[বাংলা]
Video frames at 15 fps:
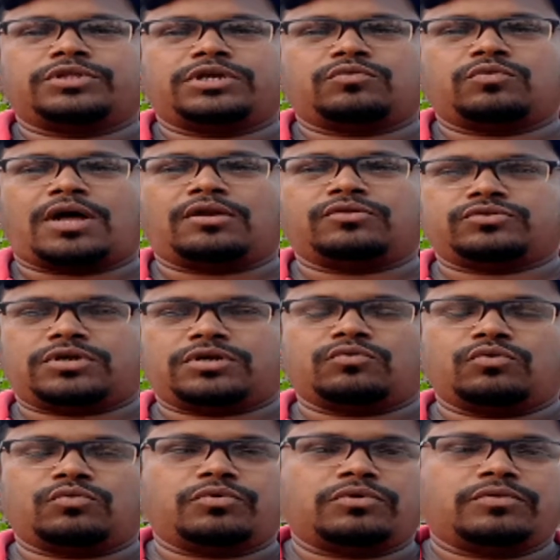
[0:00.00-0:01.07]
গোবর সম্বন্ধে
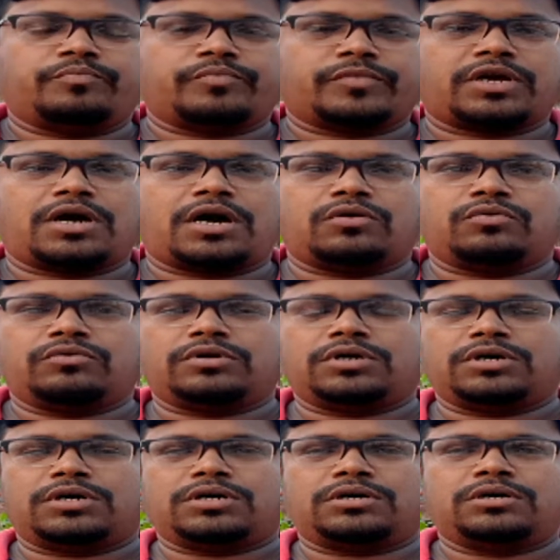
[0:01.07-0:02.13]
একটু আলোচনা করব
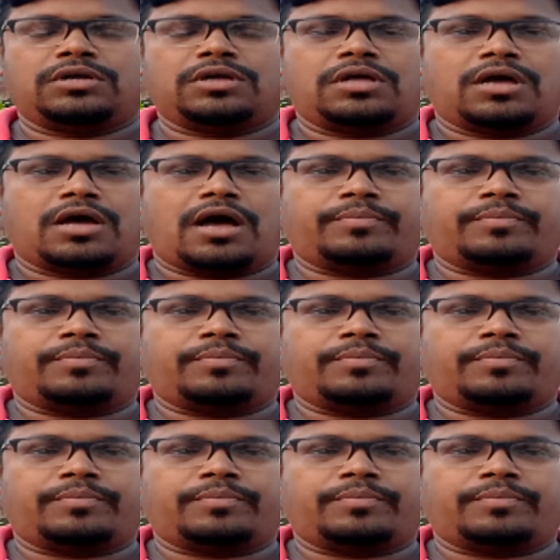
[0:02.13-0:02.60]
কারণ